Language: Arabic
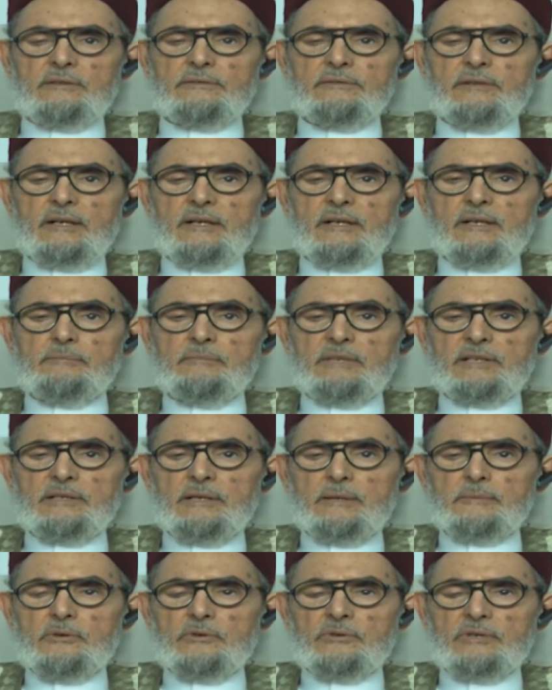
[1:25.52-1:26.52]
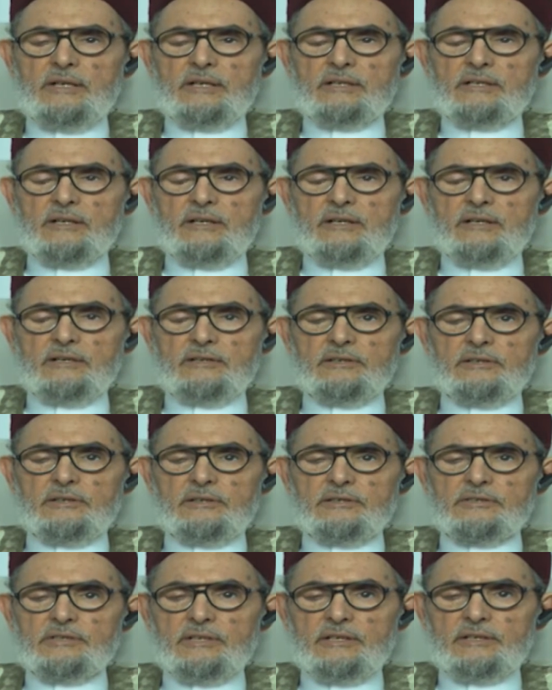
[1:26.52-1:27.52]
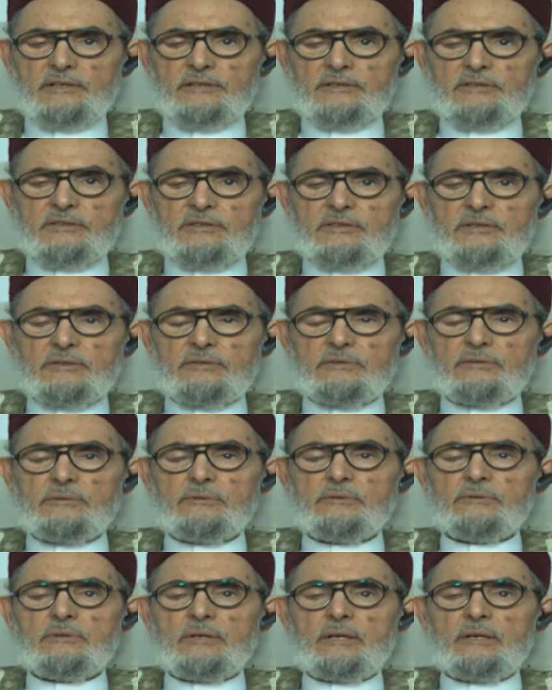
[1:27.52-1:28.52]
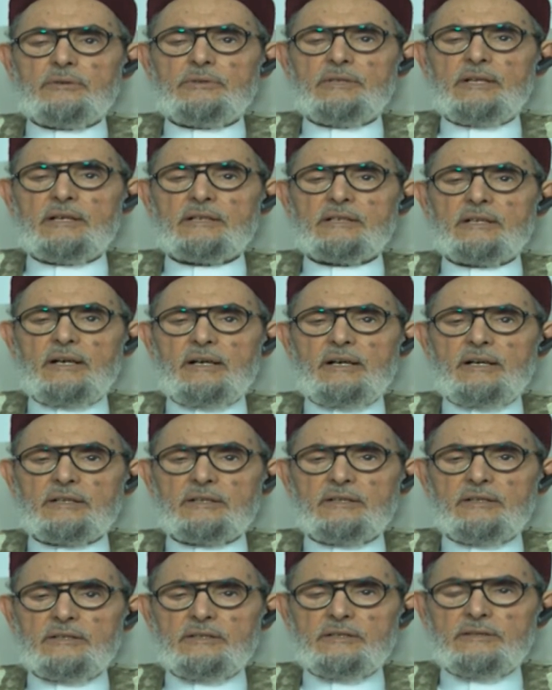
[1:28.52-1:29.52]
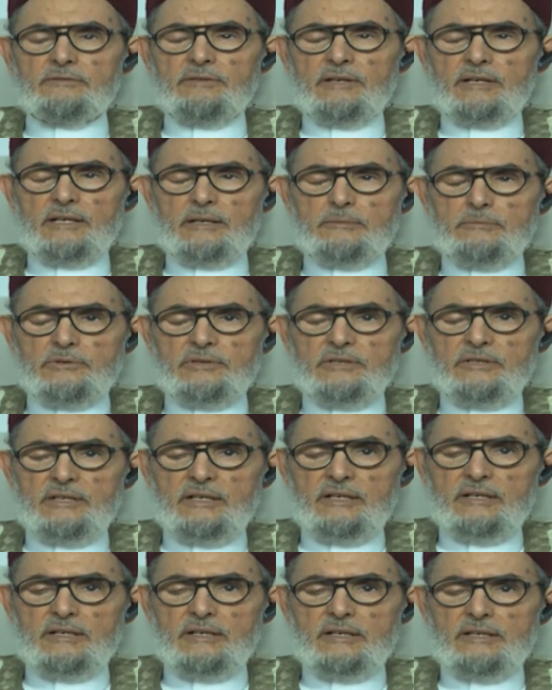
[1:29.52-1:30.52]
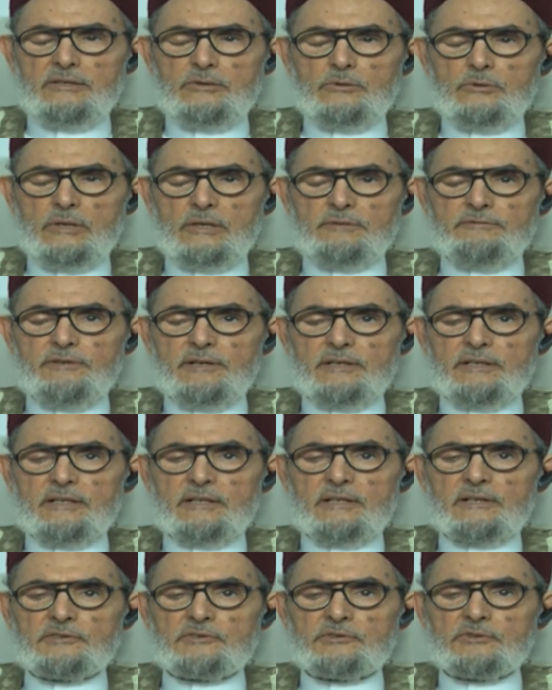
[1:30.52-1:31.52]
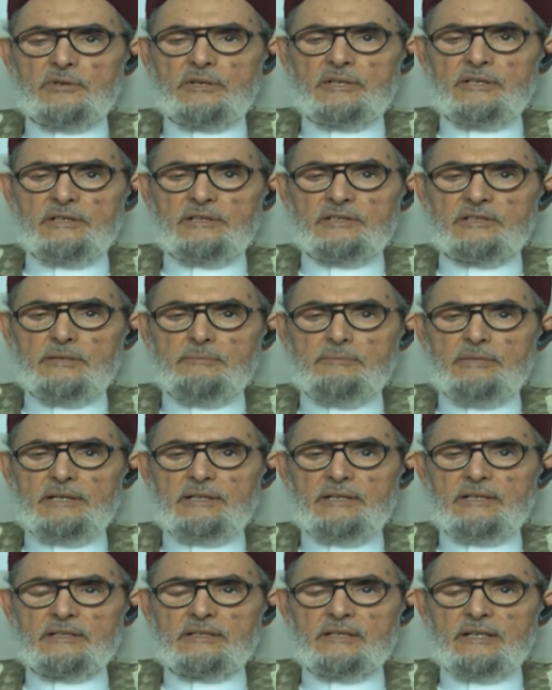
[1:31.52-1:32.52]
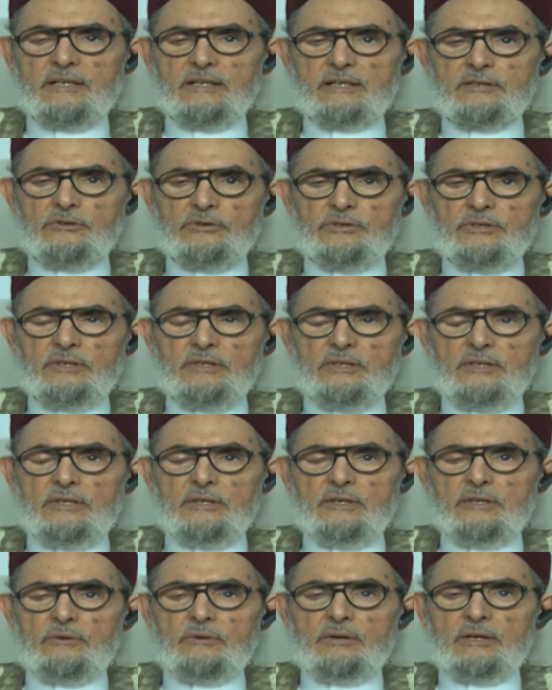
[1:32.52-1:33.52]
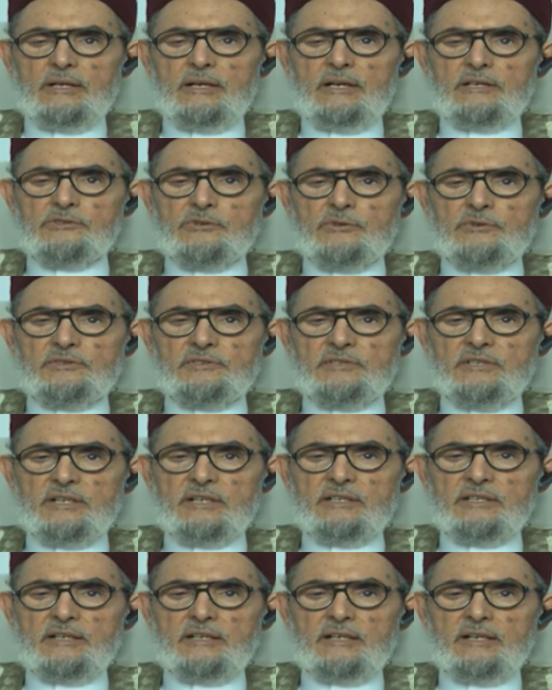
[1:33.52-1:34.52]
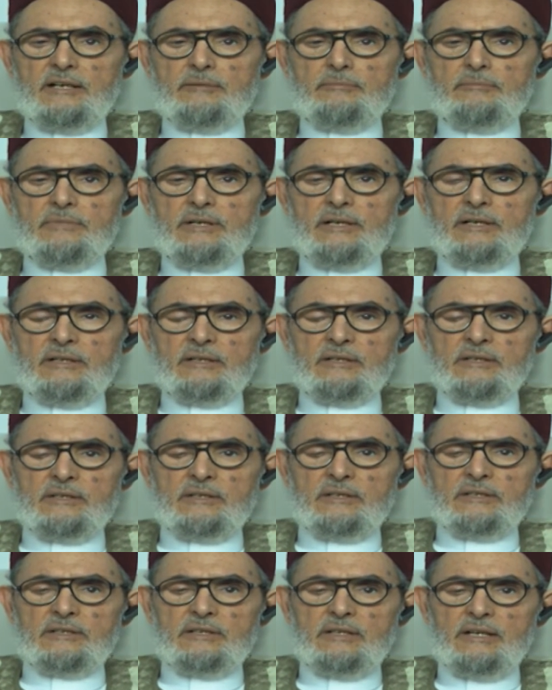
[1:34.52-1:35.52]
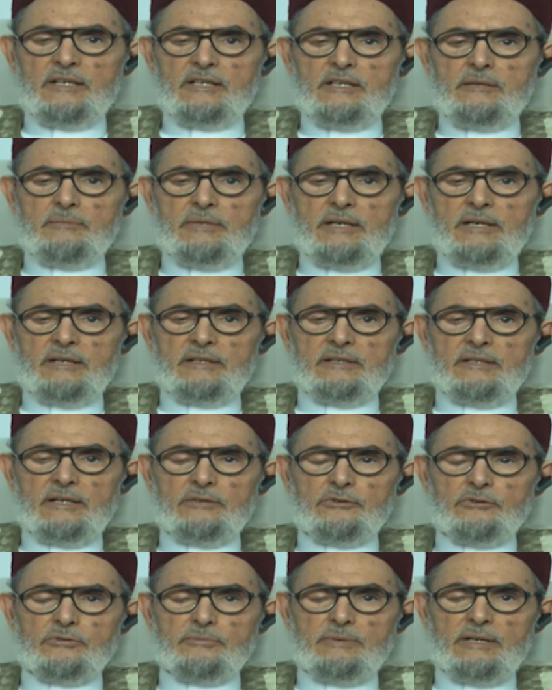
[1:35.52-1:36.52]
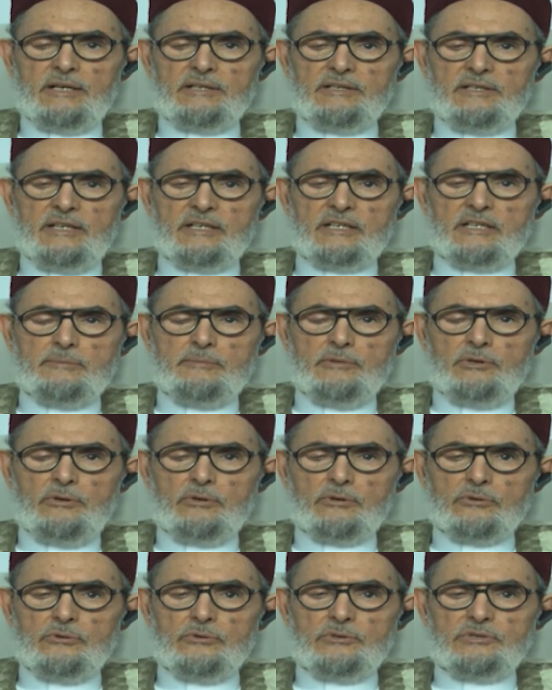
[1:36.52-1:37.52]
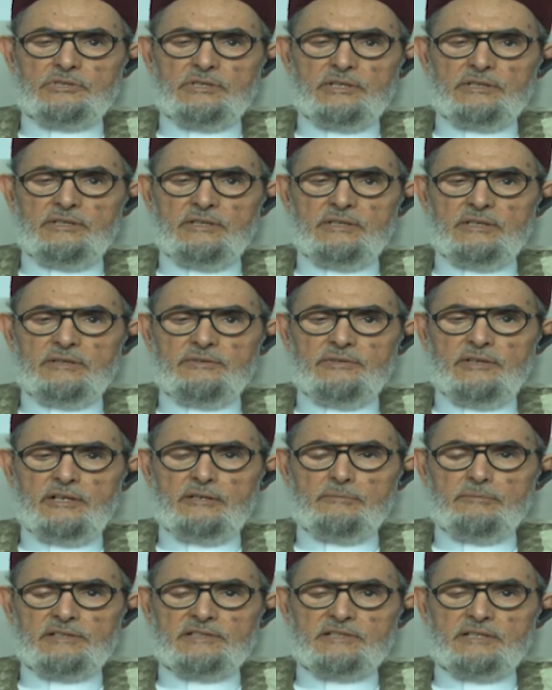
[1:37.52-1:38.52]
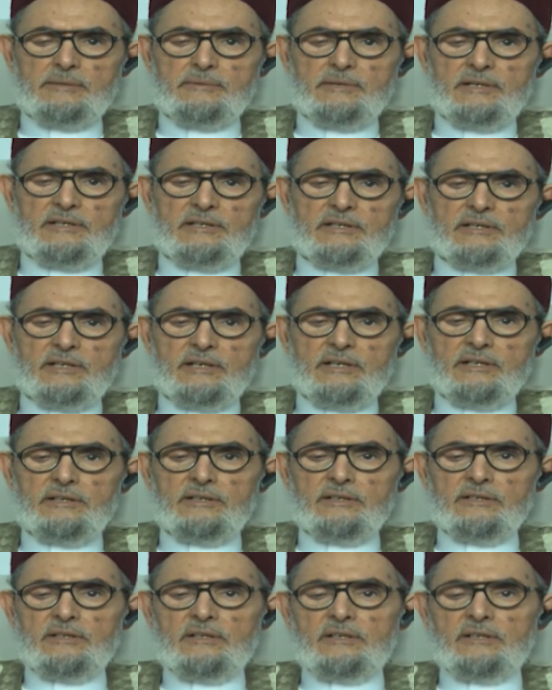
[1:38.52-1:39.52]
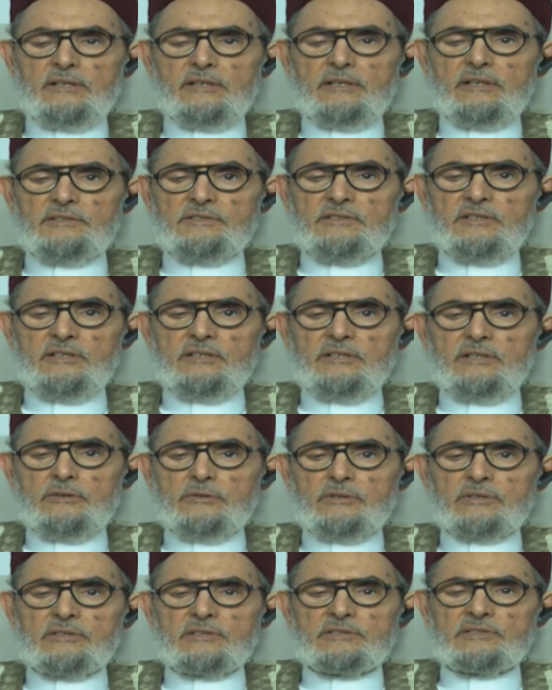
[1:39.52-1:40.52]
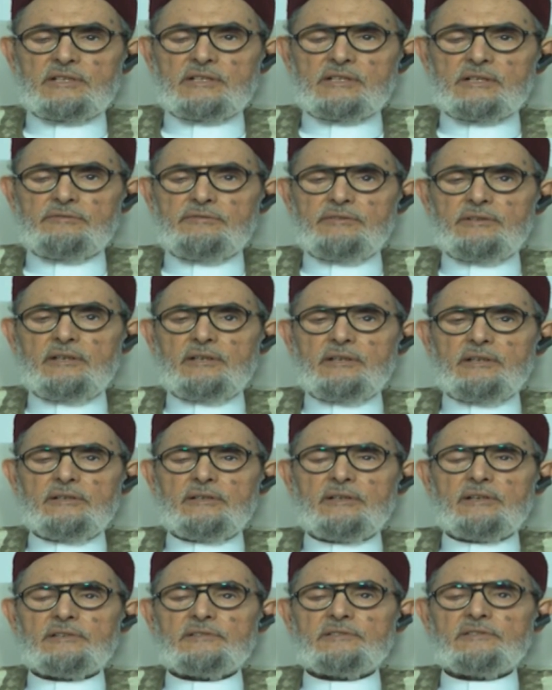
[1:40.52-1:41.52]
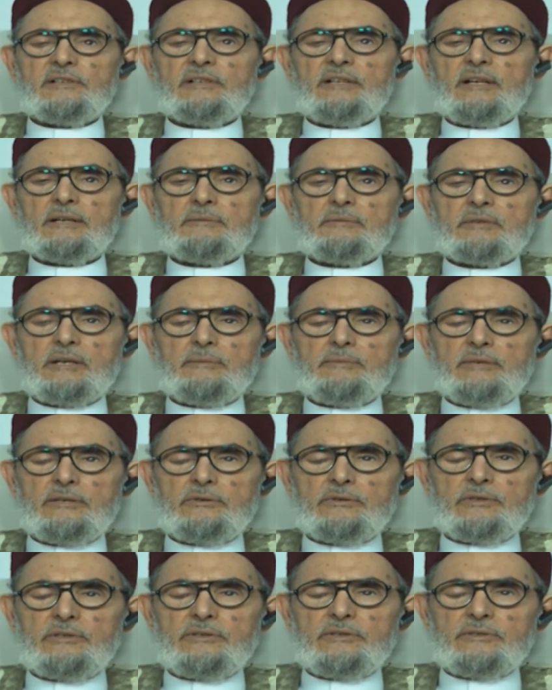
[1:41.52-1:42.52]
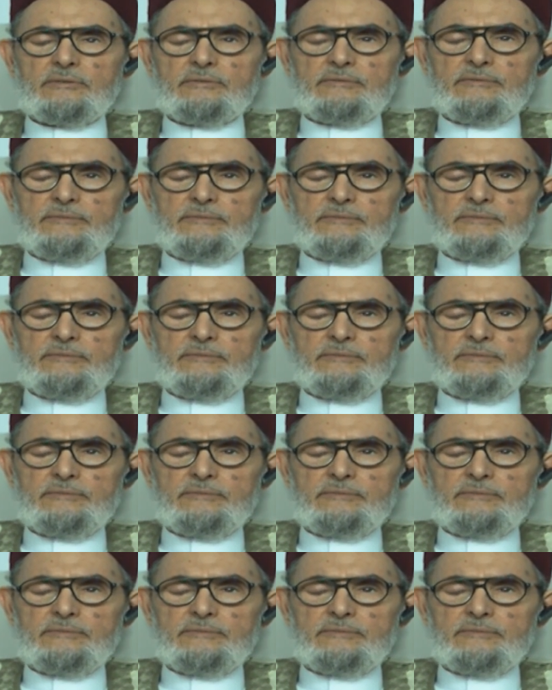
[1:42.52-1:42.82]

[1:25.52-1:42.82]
فما دام هناك شرط وهناك عقد فلا بد أن ينفذ على الصور التي تم عليها التعاقد نعم. ولا يجوز زيادة أما يعني ما يحدث بعد ذلك من عقود جديدة فالمصنع بعد ذلك أن يزيد أو يتصرف في السلعة كما يريد